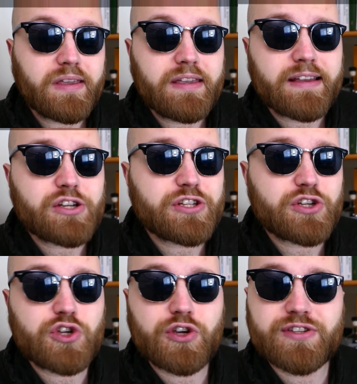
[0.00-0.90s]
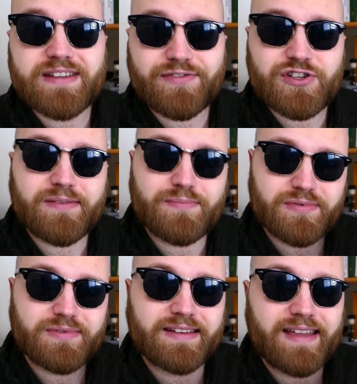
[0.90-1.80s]
I także też i od zawsze,
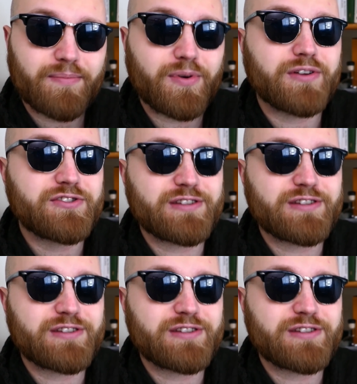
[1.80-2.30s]
tak jakby od